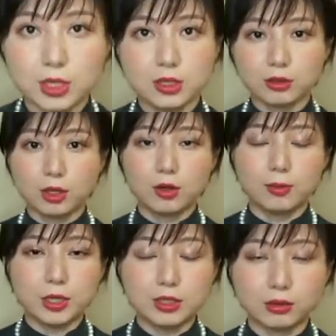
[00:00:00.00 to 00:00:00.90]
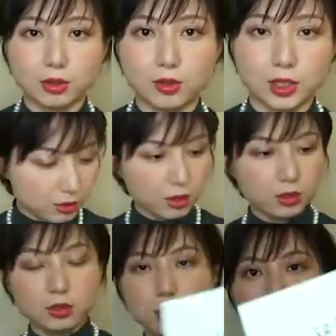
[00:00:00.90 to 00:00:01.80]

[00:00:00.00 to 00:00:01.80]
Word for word: 没想到啊，没想到啊。下一个